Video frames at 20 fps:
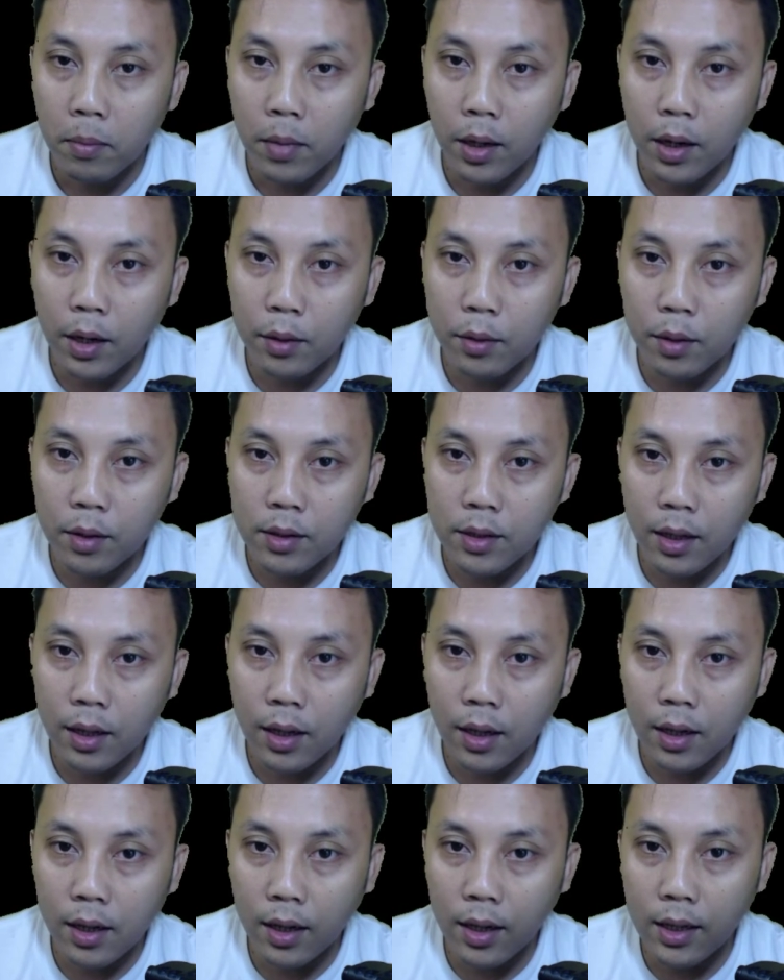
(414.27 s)
Begitu
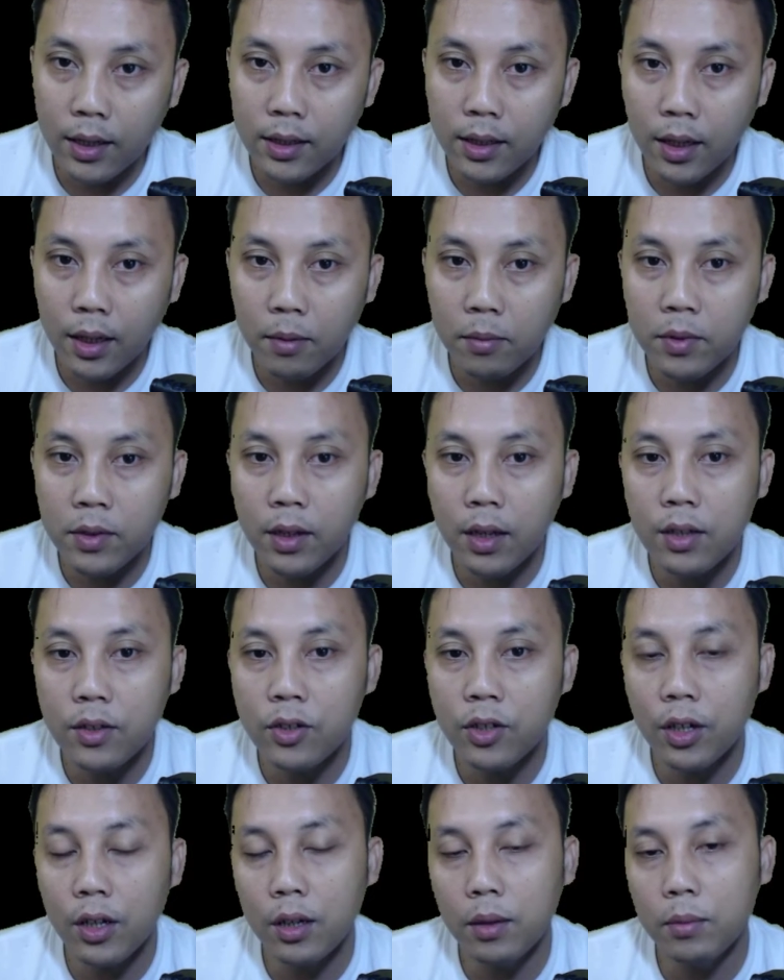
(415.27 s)
saya klik, saya bisa
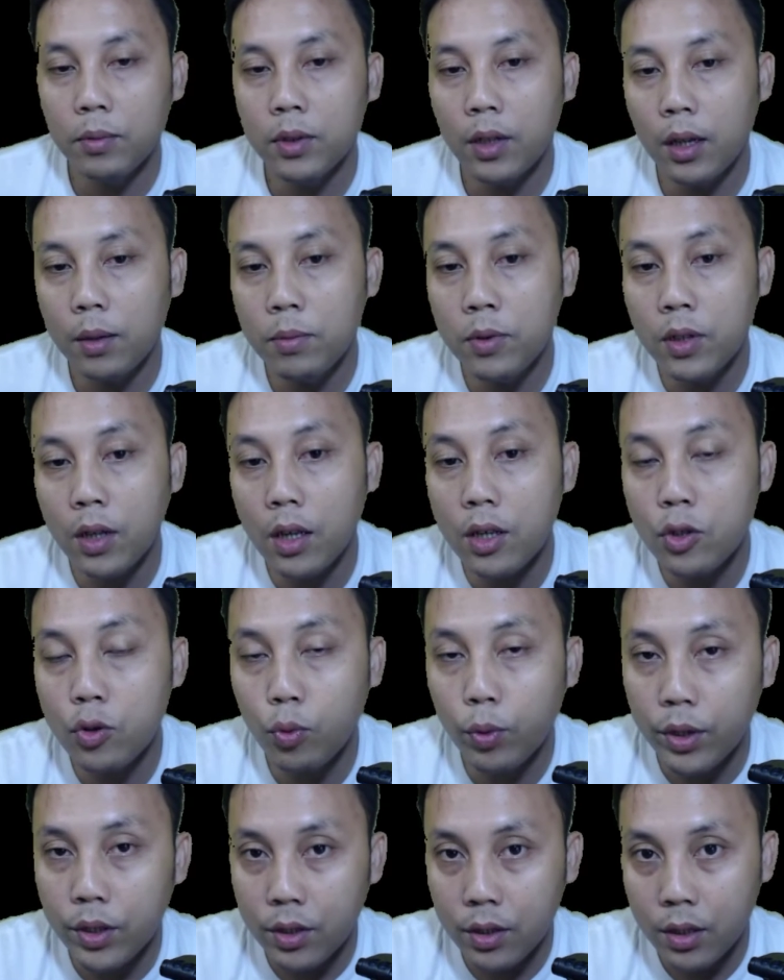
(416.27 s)
change, saya bisa
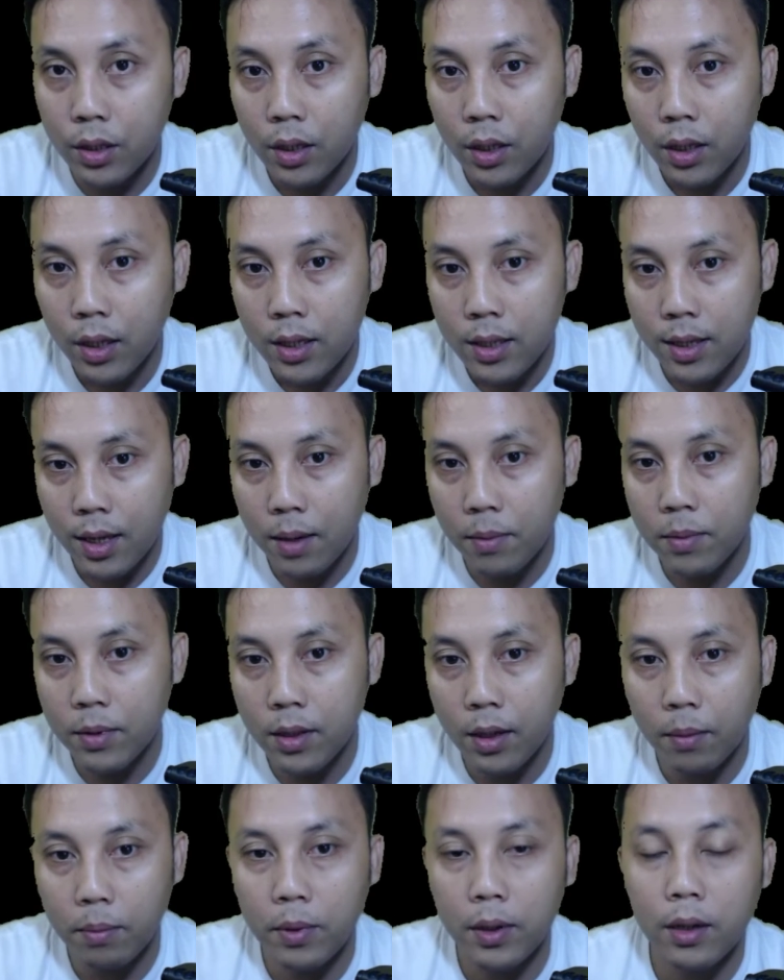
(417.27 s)
switch, saya
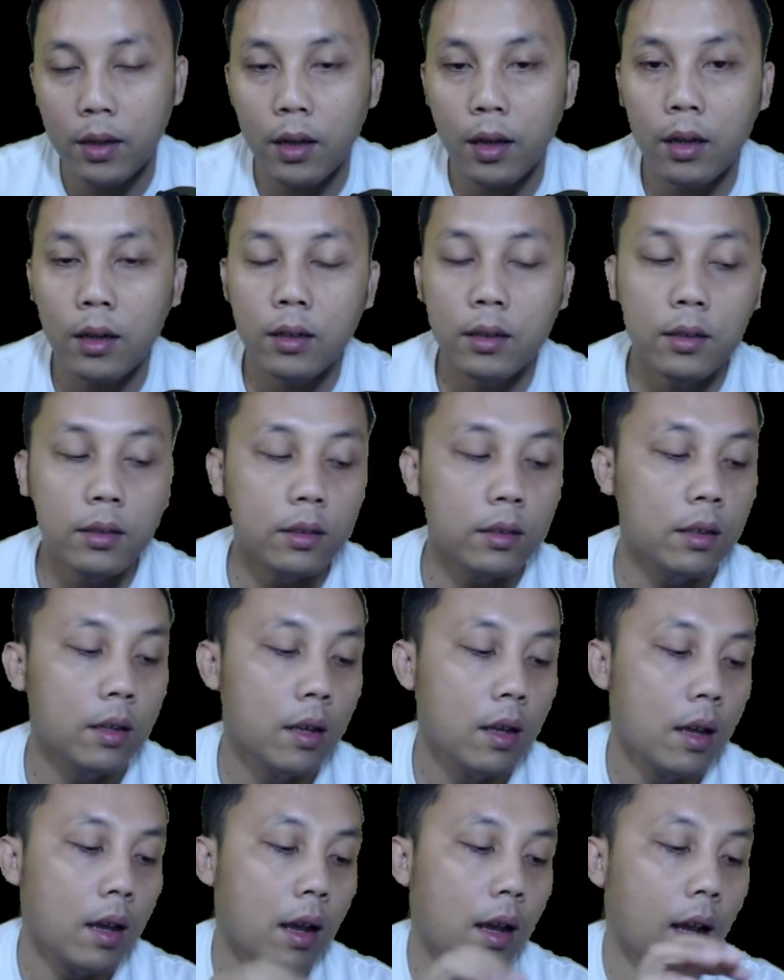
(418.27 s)
bisa pindah ke
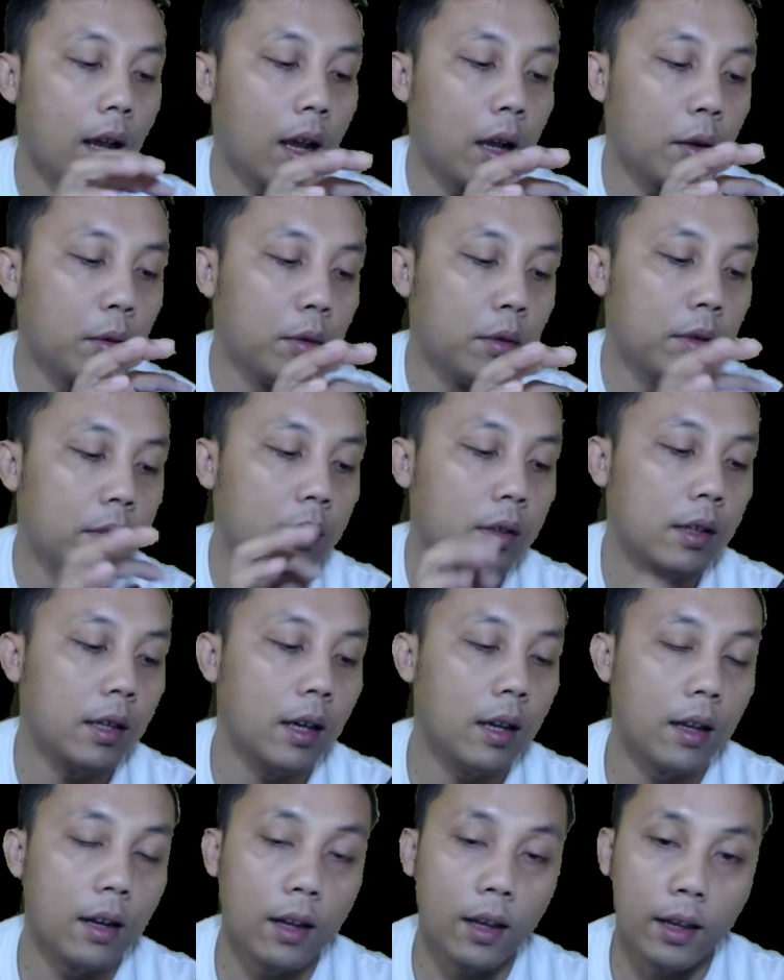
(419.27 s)
akun
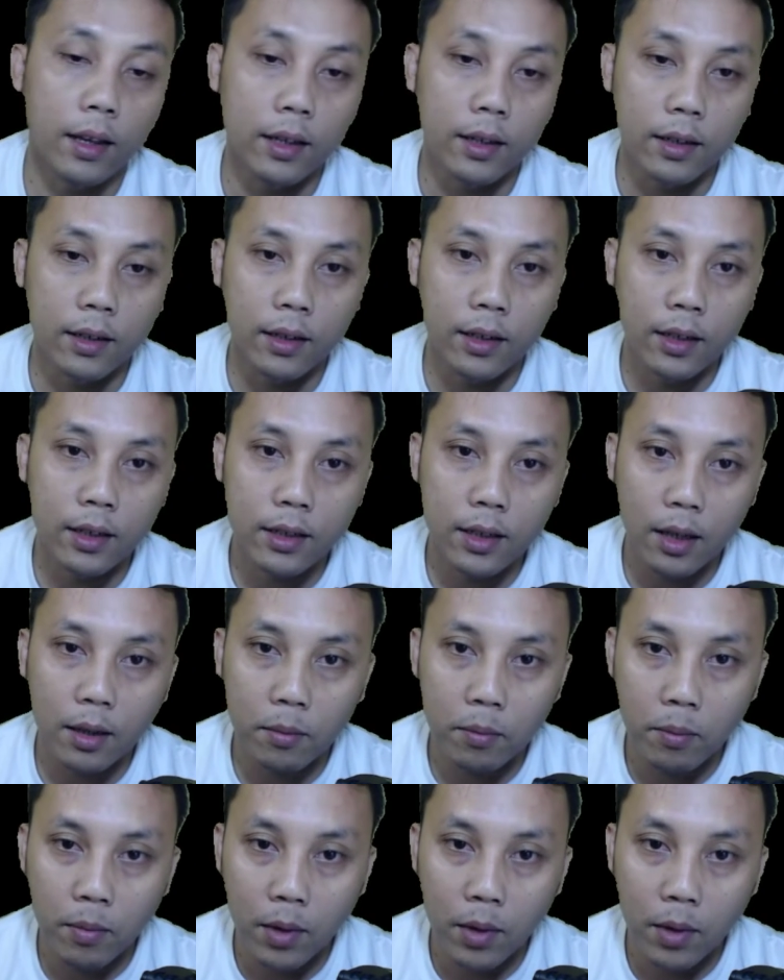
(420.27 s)
yang lain. Ini saya